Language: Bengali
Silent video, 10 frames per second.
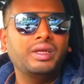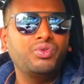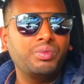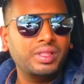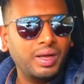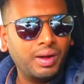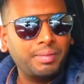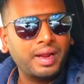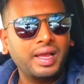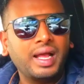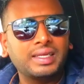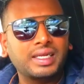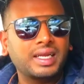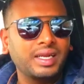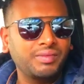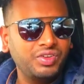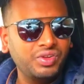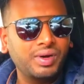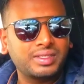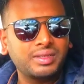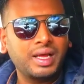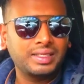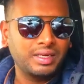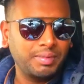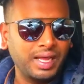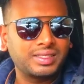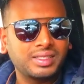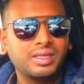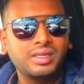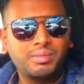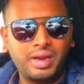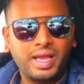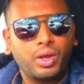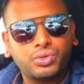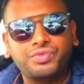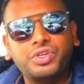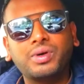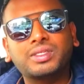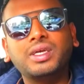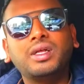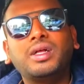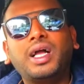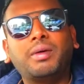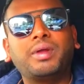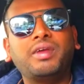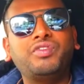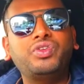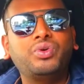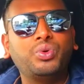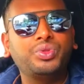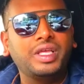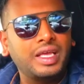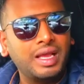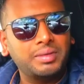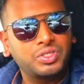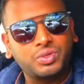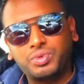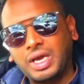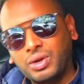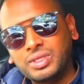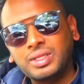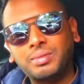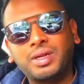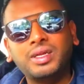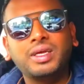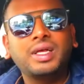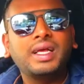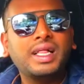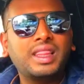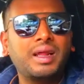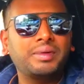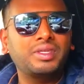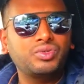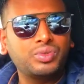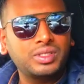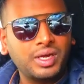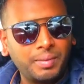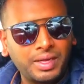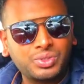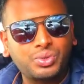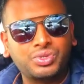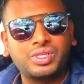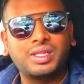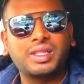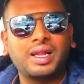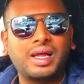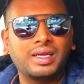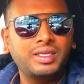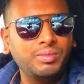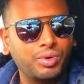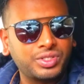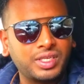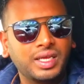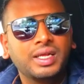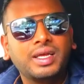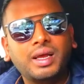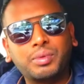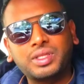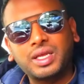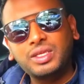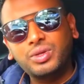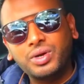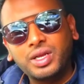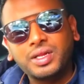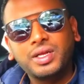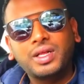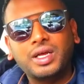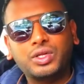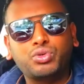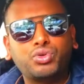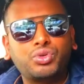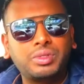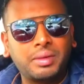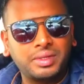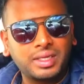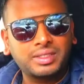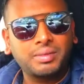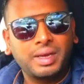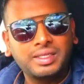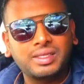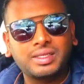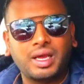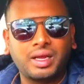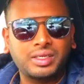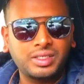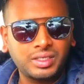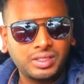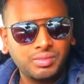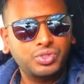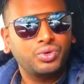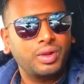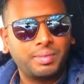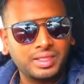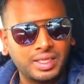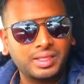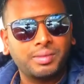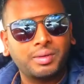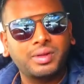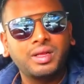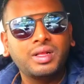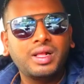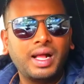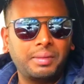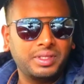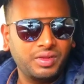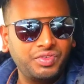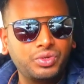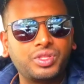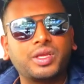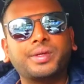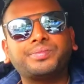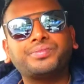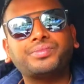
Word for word: ইউটিউবে দেওয়া প্রায় হাজার খানেক ভিডিও আছে হাজার প্লাস প্রায় এগারোশো ভিডিও আছে আপনারা এই ভিডিওগুলো দেখে আমাদের সম্পর্কে আরো জানতে পারেন এছাড়া আমাদের স্টুডেন্ট যারা পাশ করছেন তারা কি বলছে এবং তারা কি ধরনের সুযোগ সুবিধা আমাদের কাছ থেকে পাইছেন তারা সেই সেই বিষয়গুলো আপনারা জানতে পারবেন আমাদের এই ভিডিও থেকে